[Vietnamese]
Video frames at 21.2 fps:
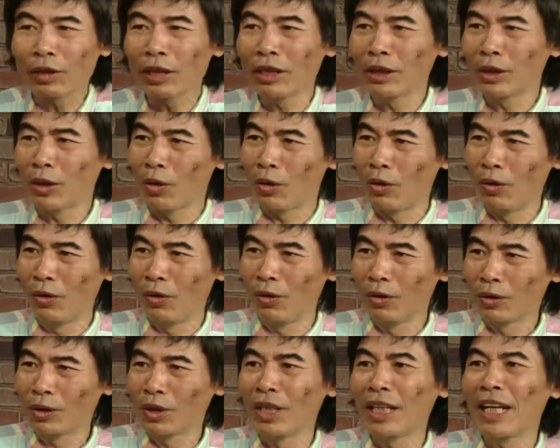doanh số
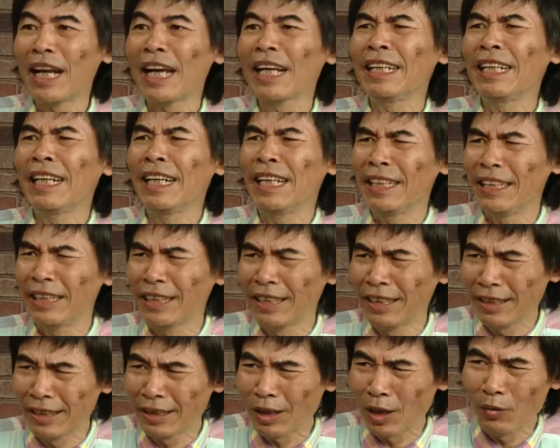cho nên anh đi
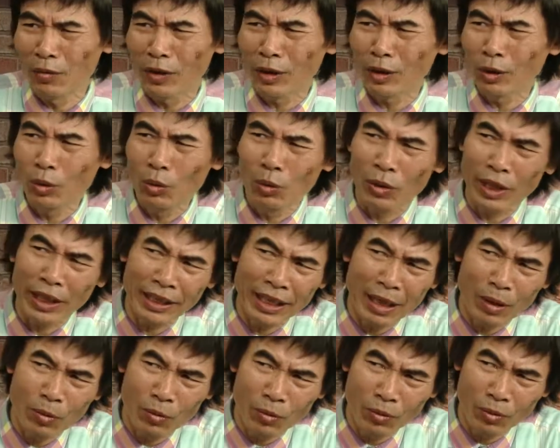chứ có phải tôi đủ anh
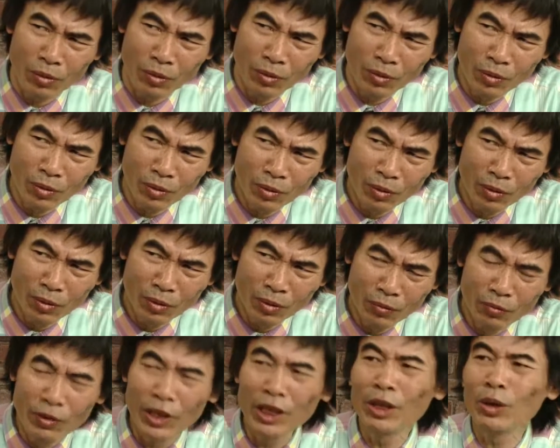đâu?
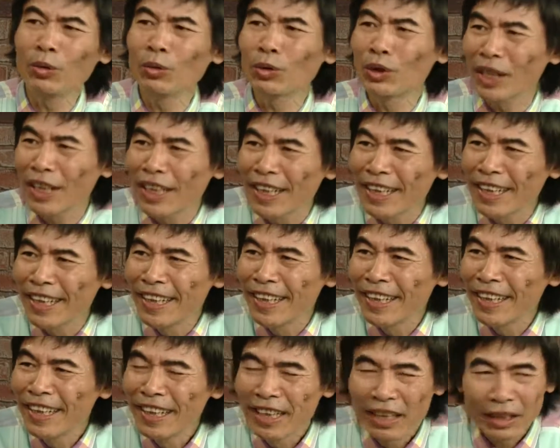ví dụ thế
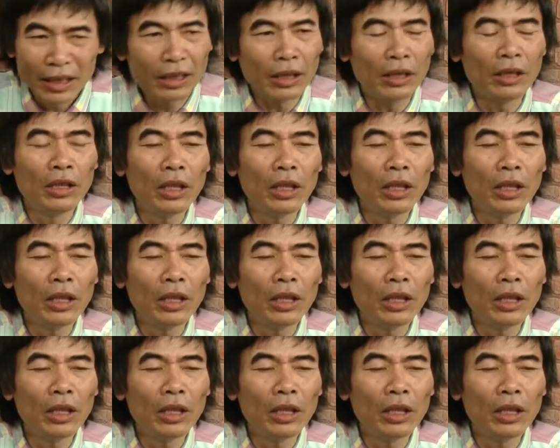thế thì